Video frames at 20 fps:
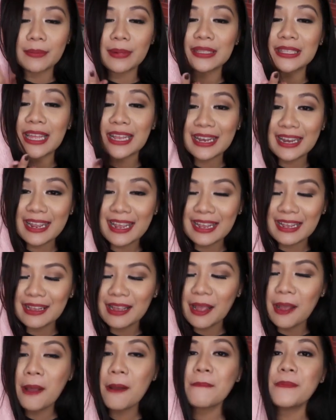madaling
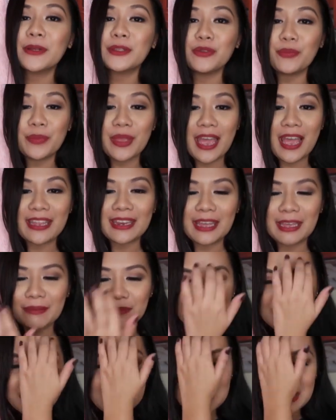madumihan,
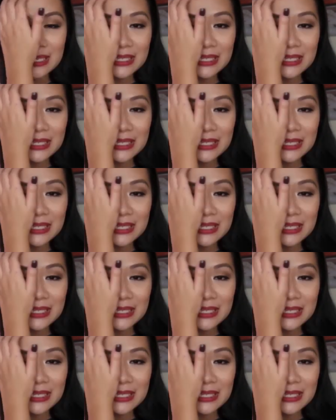I mean.